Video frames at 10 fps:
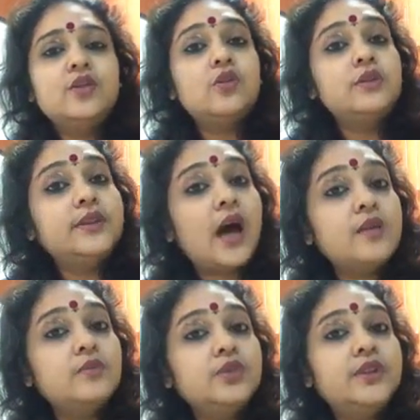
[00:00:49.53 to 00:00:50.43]
তখন
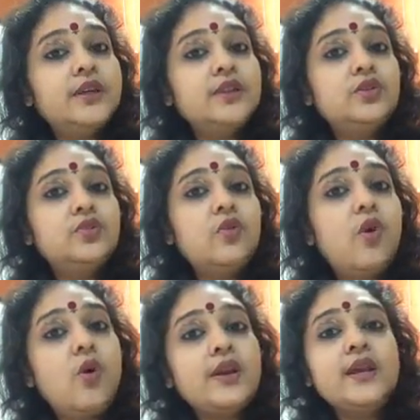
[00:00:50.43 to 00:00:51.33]
তার মধ্যে কিন্তু
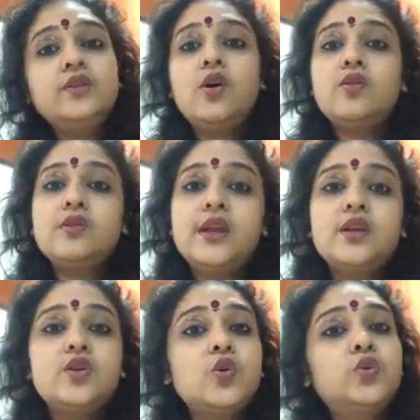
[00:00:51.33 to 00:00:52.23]
অনেক ধরনের
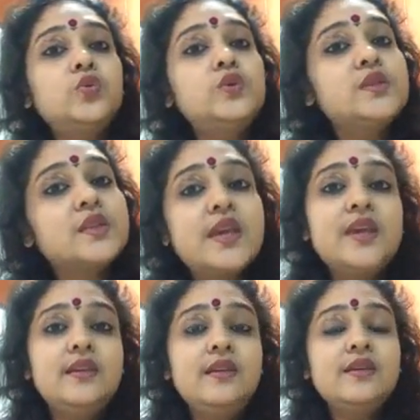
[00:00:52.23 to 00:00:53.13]
নতুন স্কিল